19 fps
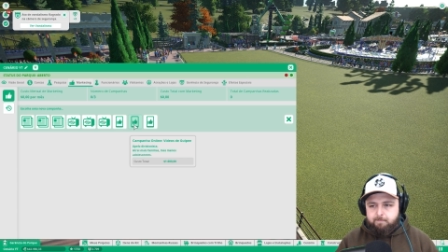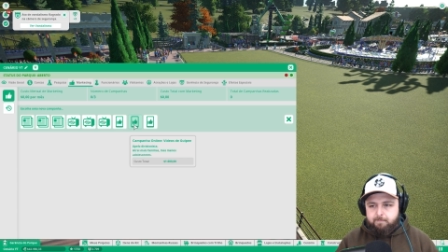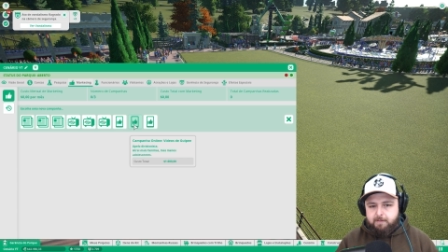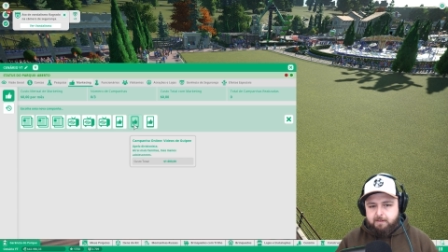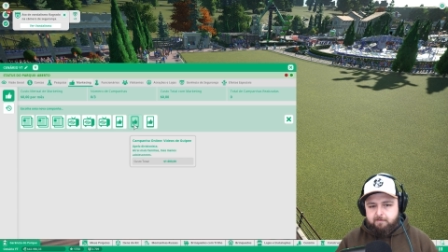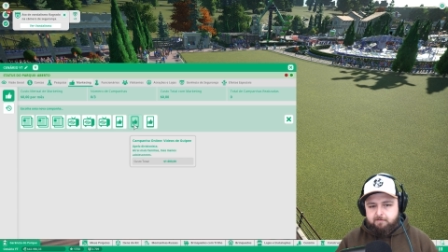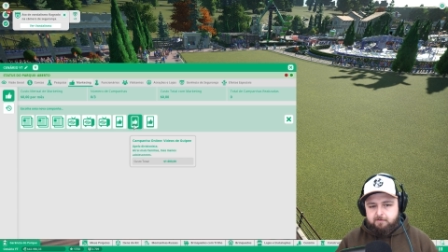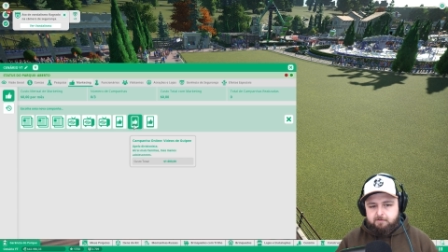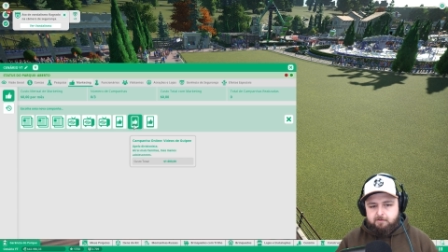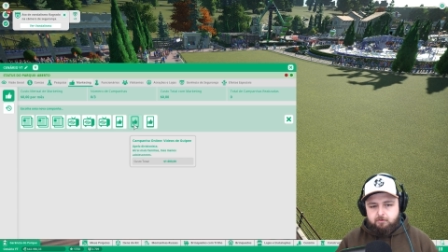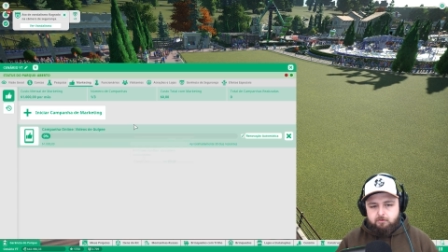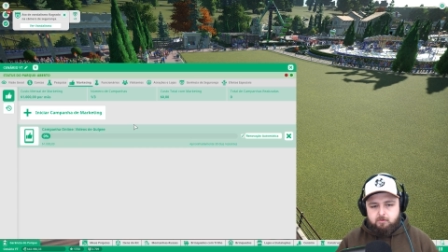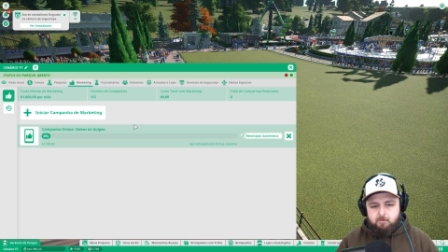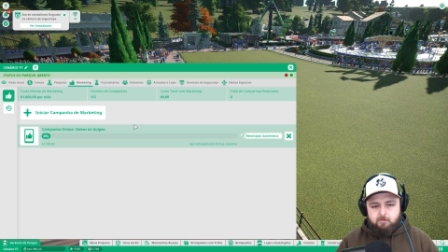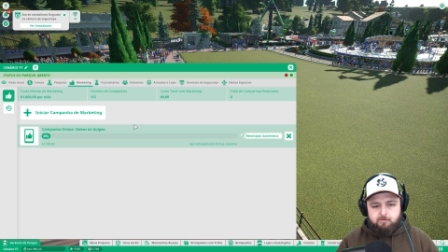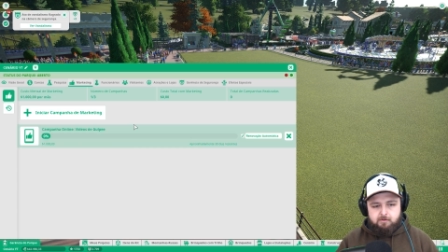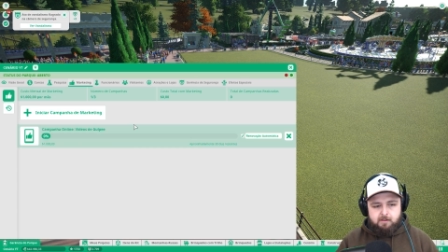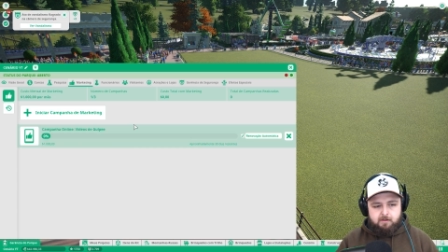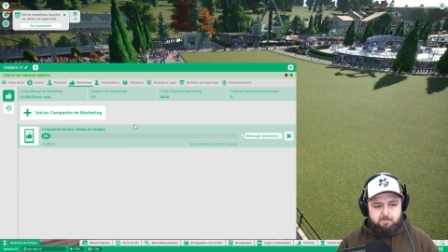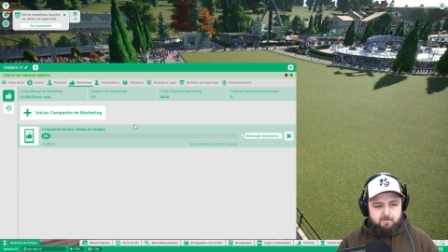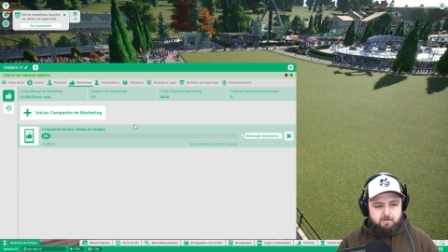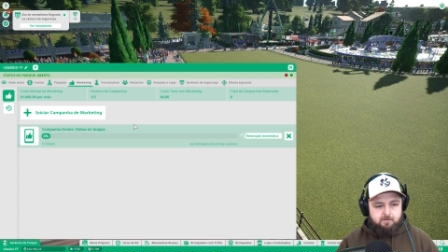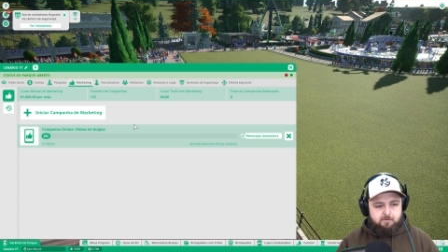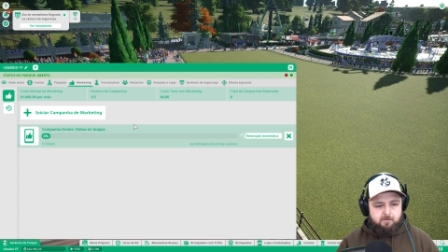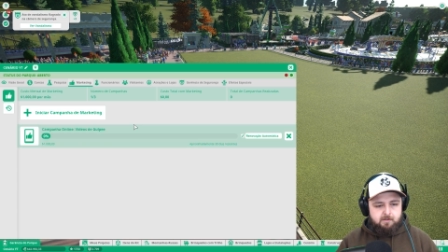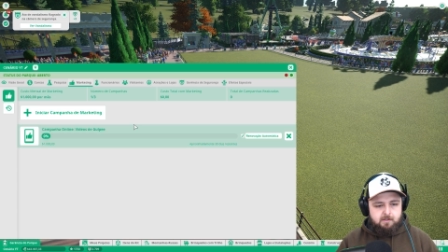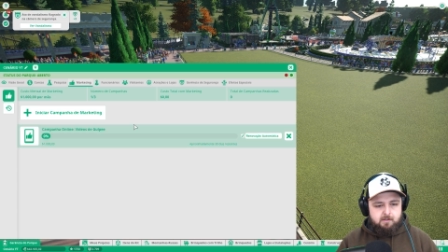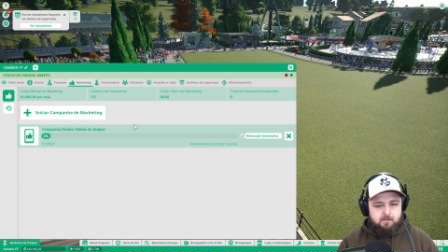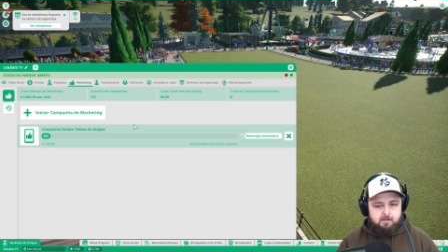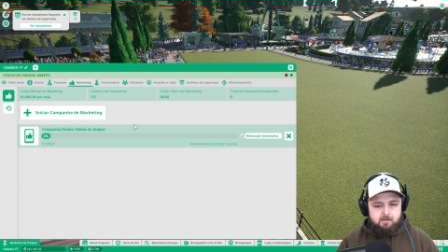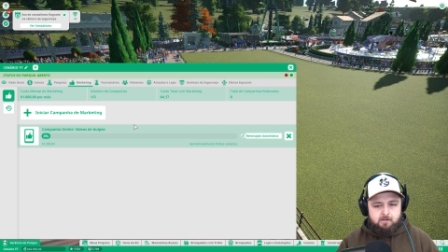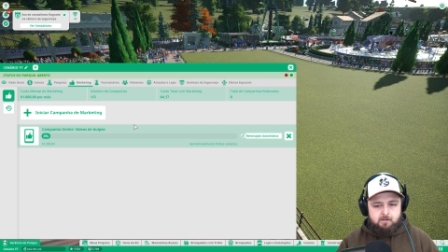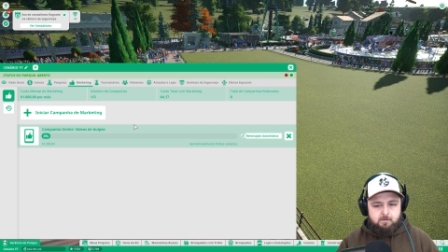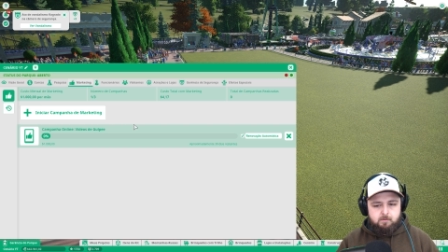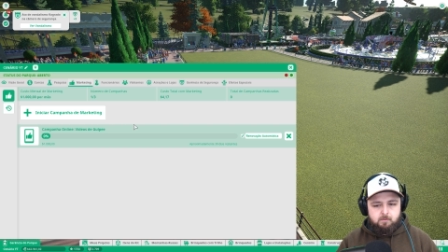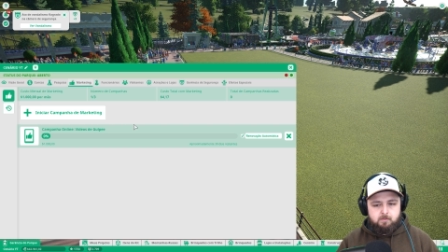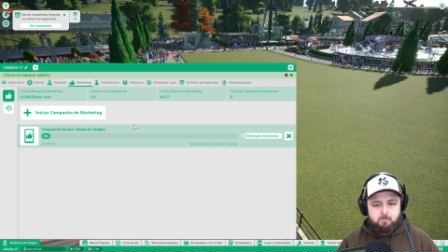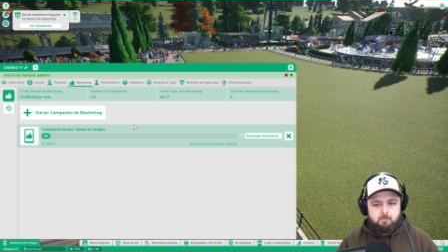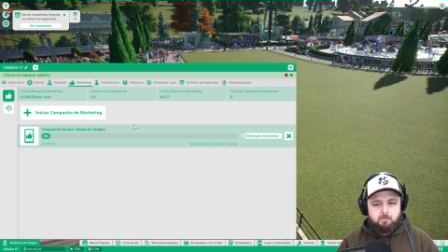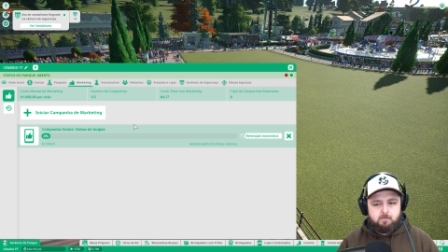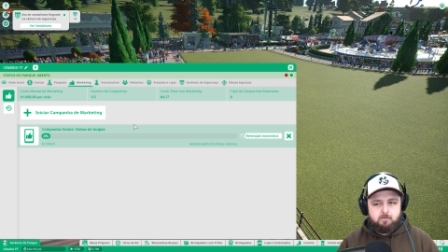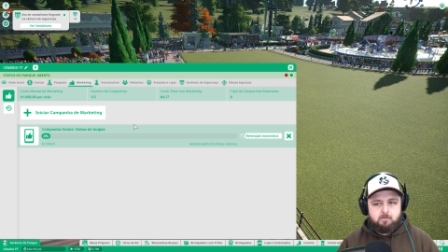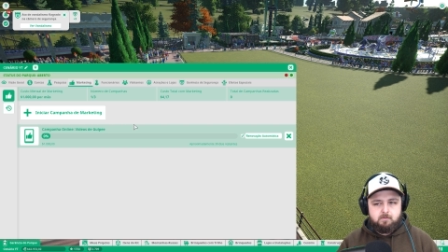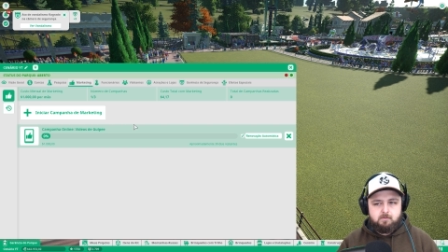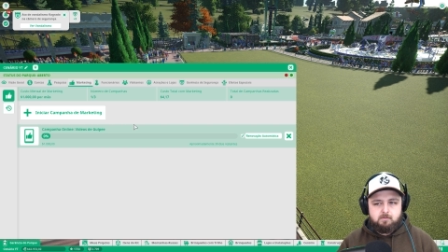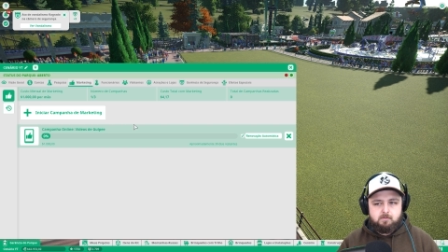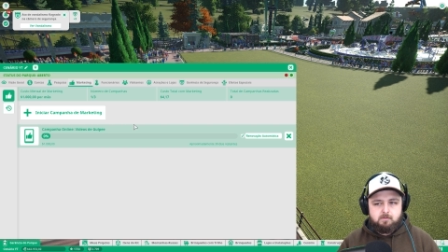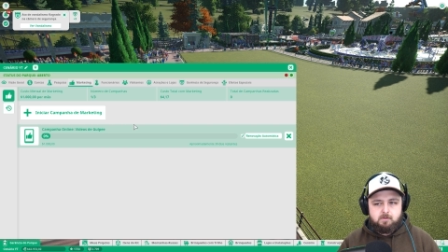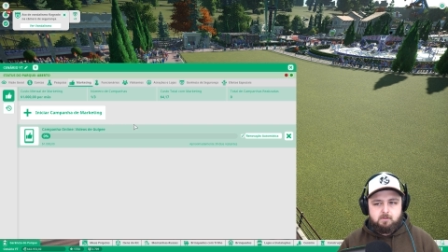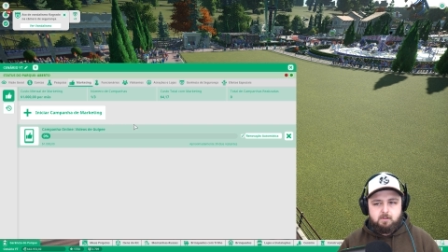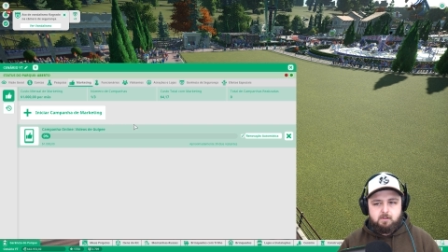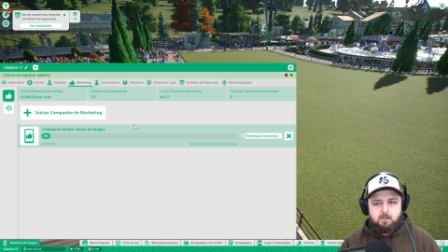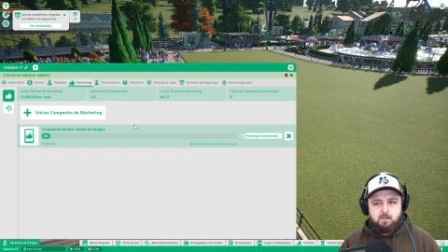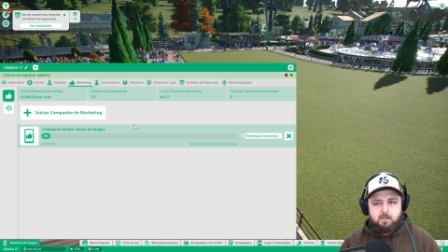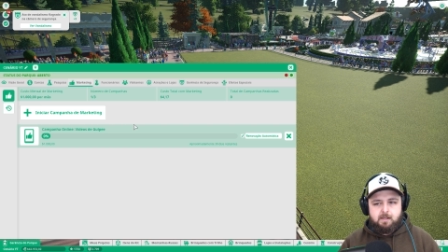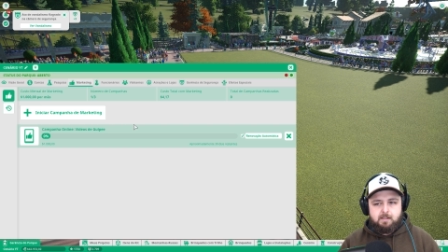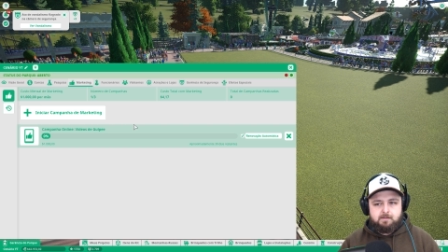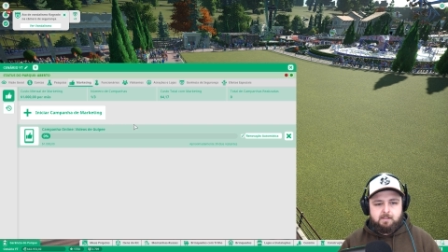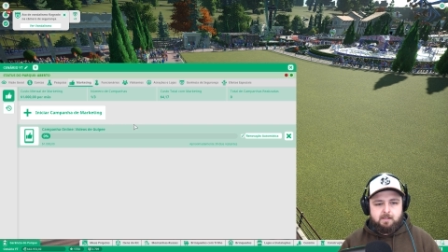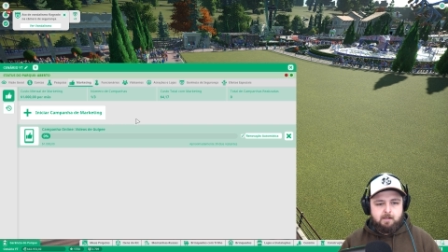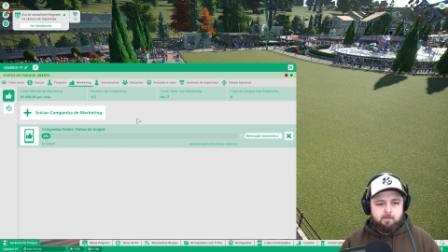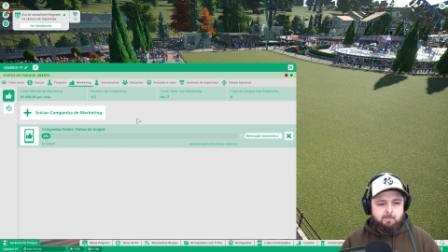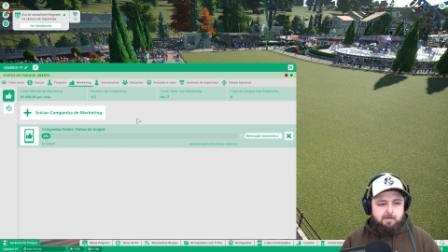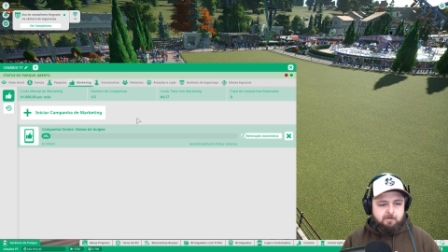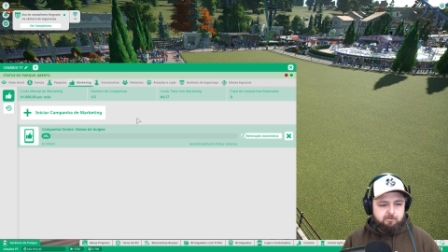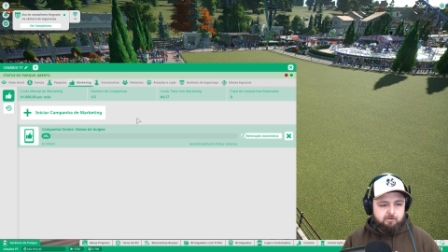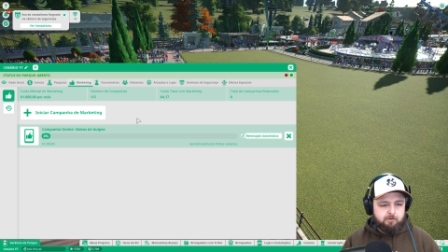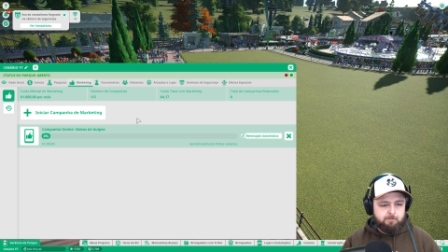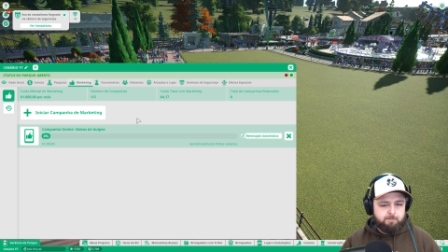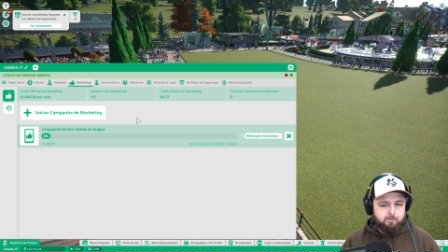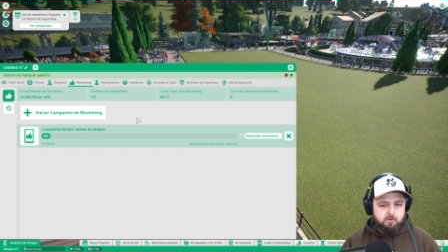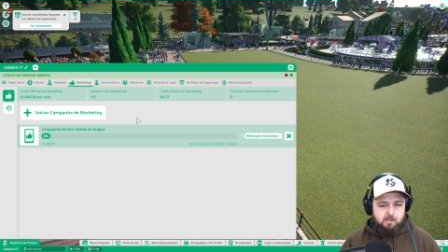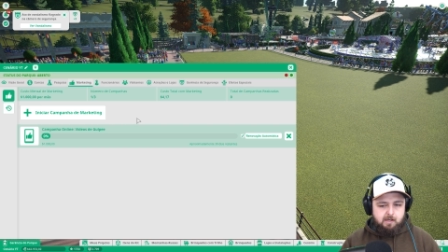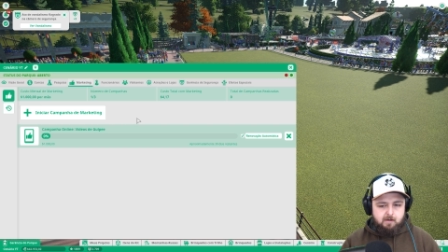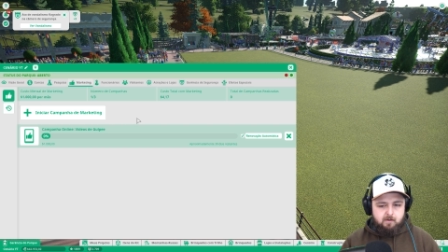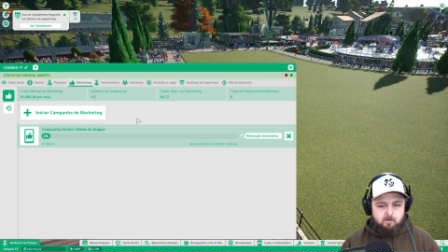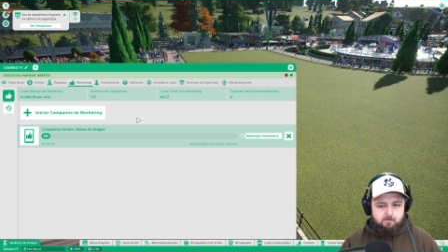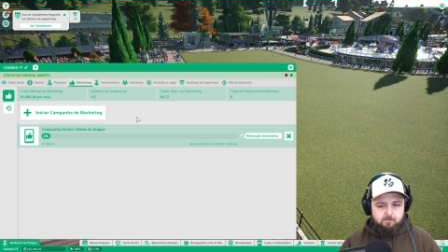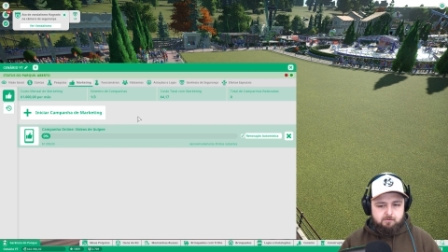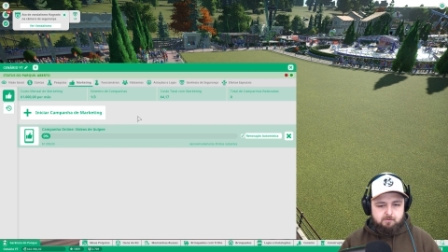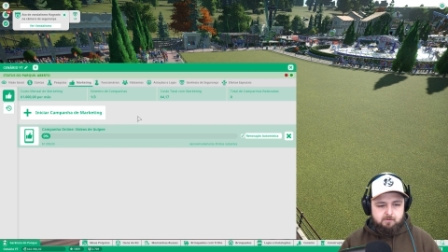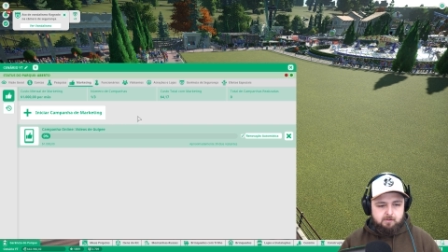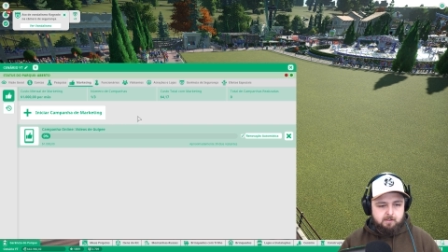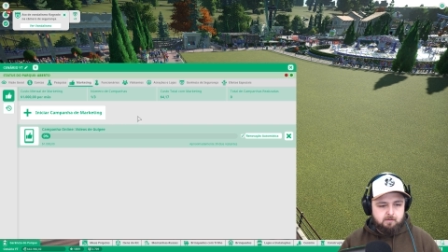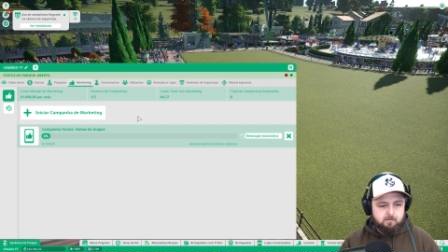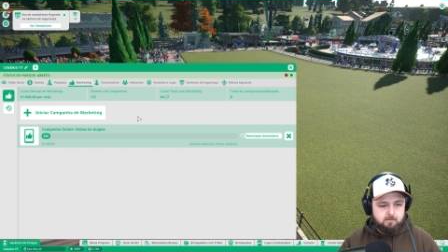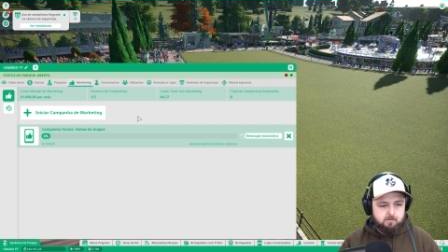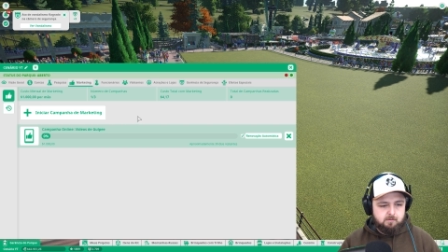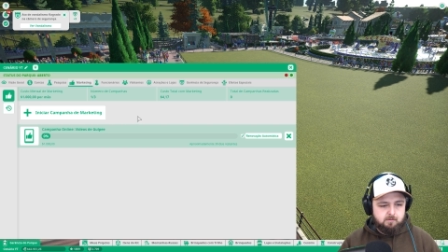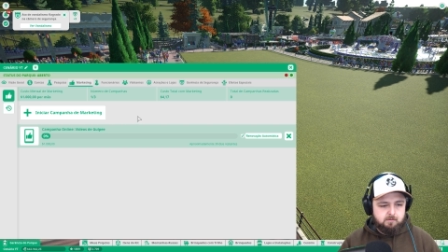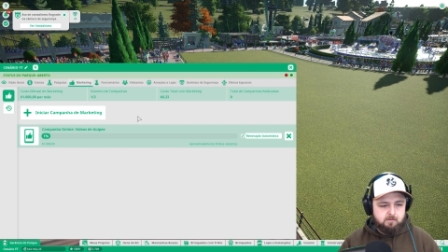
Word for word: Para ver se a gente consegue fazer ali o atrair mais gente pro carrossel.